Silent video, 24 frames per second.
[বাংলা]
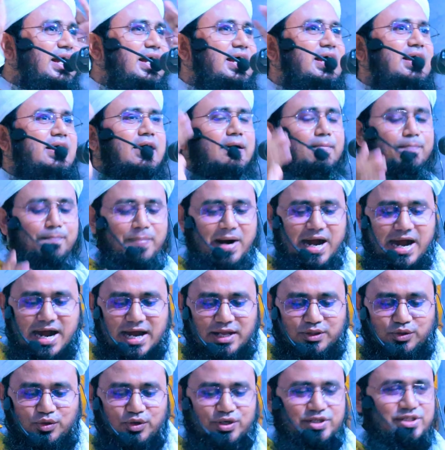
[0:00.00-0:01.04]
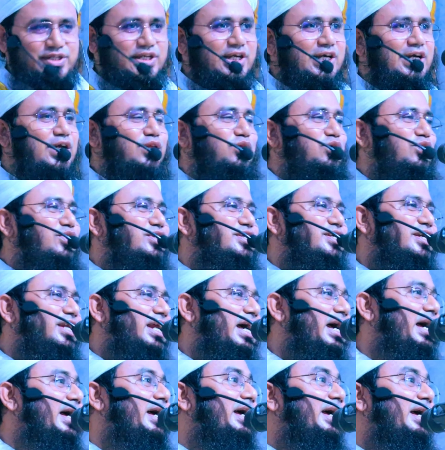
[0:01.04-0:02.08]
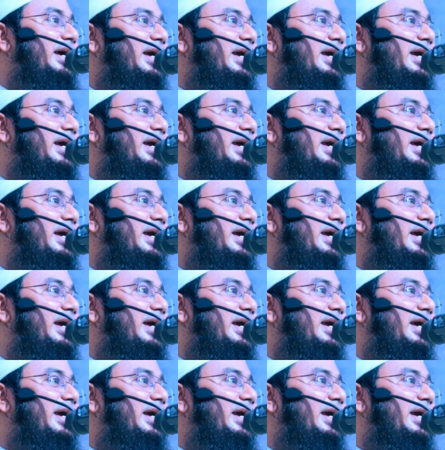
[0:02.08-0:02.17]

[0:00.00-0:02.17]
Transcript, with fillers: হ্যাঁ পা ধুইছি কি ধুইছি না